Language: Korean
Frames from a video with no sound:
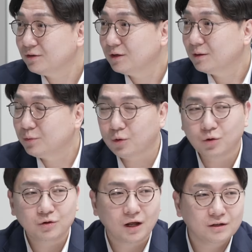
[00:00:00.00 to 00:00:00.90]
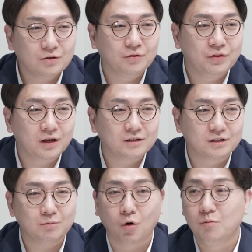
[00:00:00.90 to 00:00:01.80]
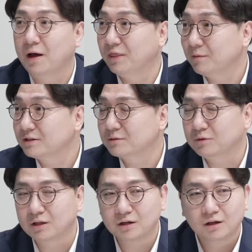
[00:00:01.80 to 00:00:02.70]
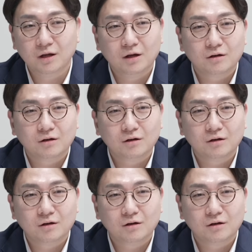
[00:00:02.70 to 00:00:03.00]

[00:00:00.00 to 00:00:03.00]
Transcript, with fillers: 그렇죠. 예. 표결은 하는 건데 예. 지금 뭐 얼마 안 남았습니다. 그렇죠.